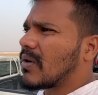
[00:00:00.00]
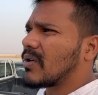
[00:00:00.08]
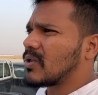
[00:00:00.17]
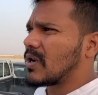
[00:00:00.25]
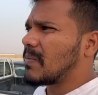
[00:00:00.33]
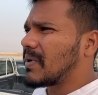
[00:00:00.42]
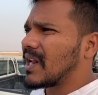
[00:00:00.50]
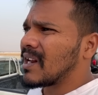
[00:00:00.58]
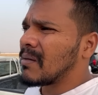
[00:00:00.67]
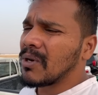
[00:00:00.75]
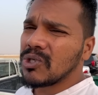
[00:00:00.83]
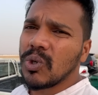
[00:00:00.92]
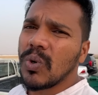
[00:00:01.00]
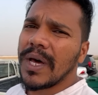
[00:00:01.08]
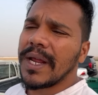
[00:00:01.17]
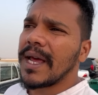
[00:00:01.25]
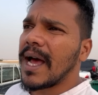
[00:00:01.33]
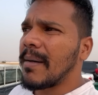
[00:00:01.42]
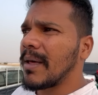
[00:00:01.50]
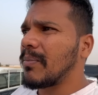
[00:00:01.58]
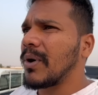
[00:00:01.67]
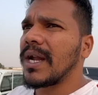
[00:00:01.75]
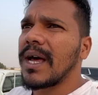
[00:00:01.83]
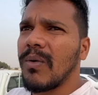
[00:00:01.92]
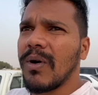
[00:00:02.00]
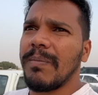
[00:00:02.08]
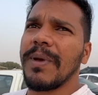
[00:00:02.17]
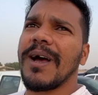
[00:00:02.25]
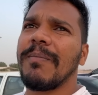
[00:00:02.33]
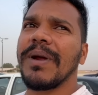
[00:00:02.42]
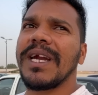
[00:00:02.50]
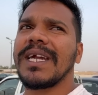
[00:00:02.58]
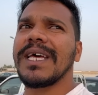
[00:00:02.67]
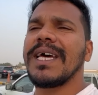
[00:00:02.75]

அவர் வந்தோடனே பில்லர் நம்பர் சொல்லுவார் அப்படியே போயிட்டு அவங்கள பிக்கப் பண்ணிவிட்டு